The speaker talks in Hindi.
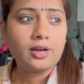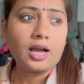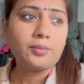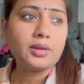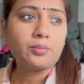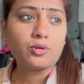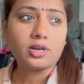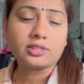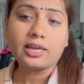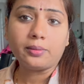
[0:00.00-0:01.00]
अभी हमको
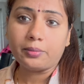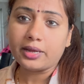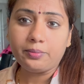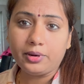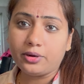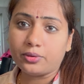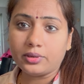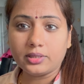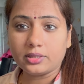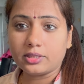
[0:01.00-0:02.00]
लगता है ना मई मिड
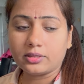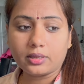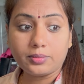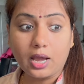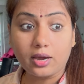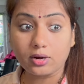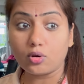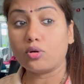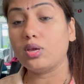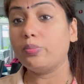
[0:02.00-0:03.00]
होने देते तभी अगर
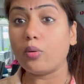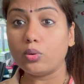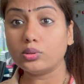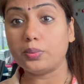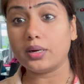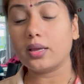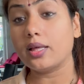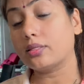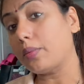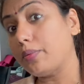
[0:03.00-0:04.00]
लौकी बहुत बढ़ गया
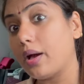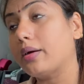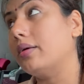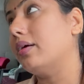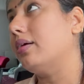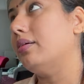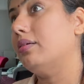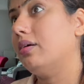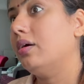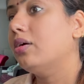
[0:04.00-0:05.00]
तब क्या करेंगे
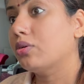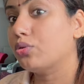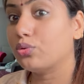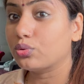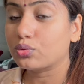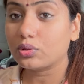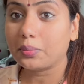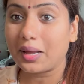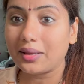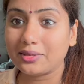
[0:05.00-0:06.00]
क्योंकि तो उसको तो
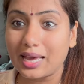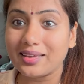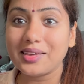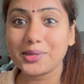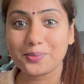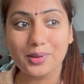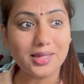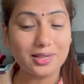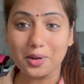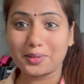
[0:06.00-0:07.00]
भाई चाहिए स्पेस
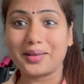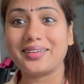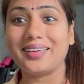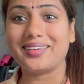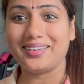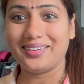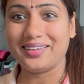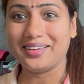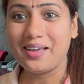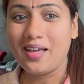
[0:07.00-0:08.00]
लतरने के
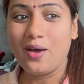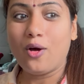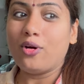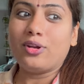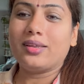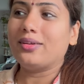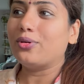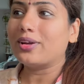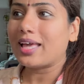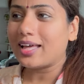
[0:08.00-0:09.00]
लिए और
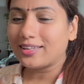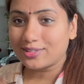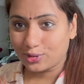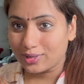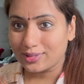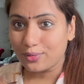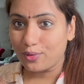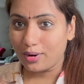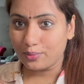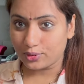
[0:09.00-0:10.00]
इंडोर क्या है ना थोड़ा सा
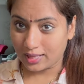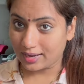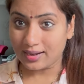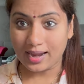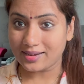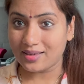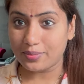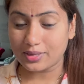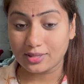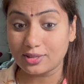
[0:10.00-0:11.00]
वार्म होता है ना लाइट की
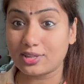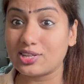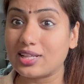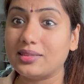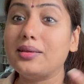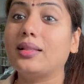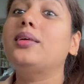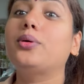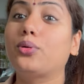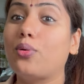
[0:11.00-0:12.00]
वजह से तो जल्दी जल्दी
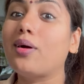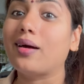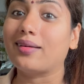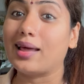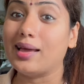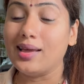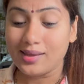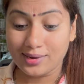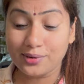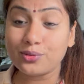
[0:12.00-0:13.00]
ग्रो कर रहा है
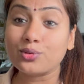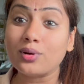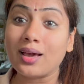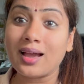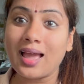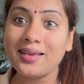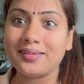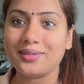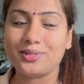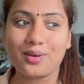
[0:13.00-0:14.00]
लेकिन उसको लगाए
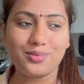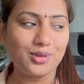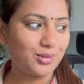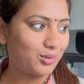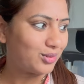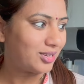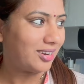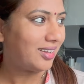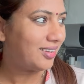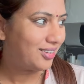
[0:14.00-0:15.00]
कैसे अब ये सोच
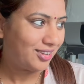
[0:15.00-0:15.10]
रहे हैं